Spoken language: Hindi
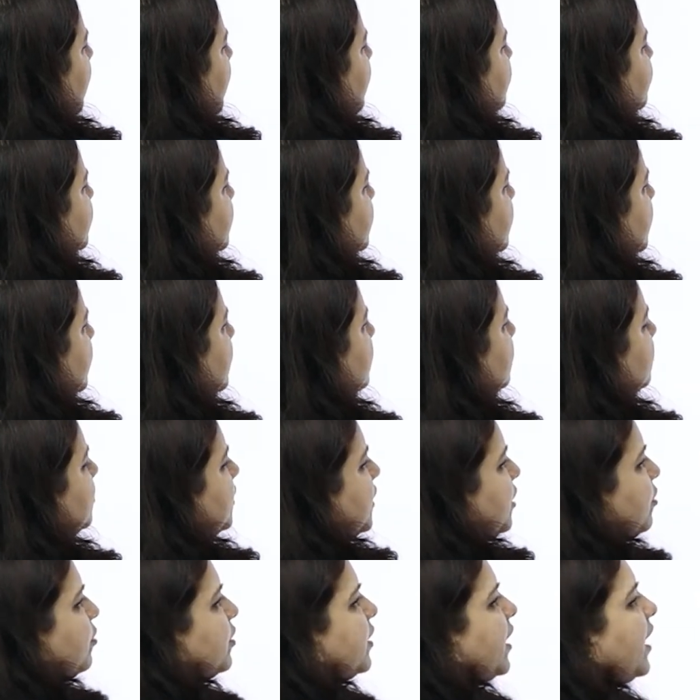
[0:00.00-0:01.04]
फाइव से तो
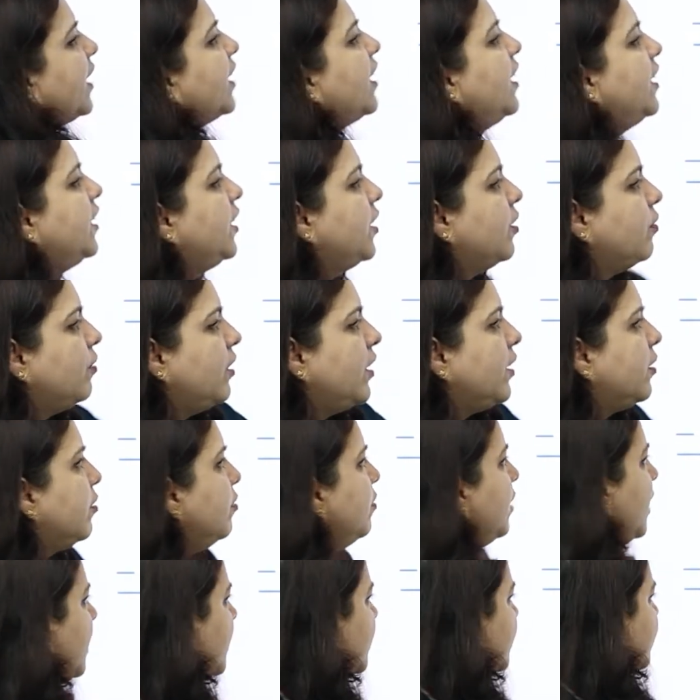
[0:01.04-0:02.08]
ये हो जाएगा इक्वल
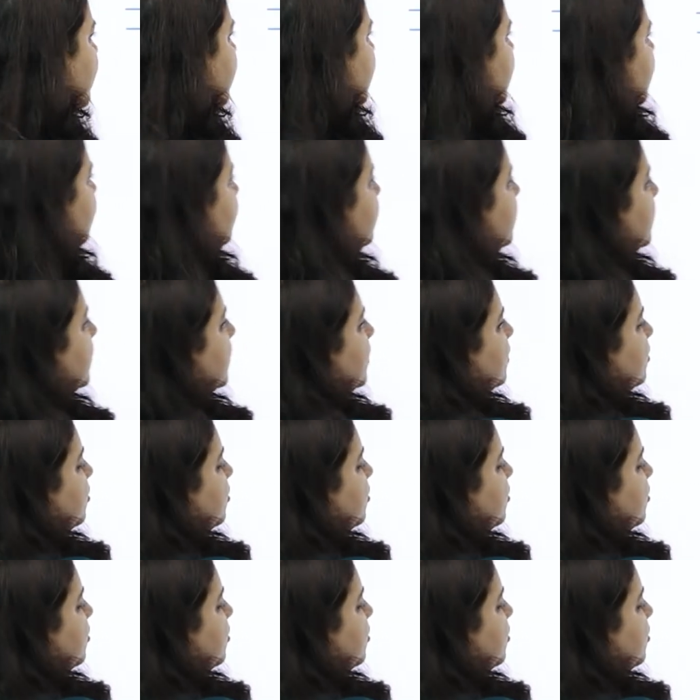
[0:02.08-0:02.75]
टू एलसीएम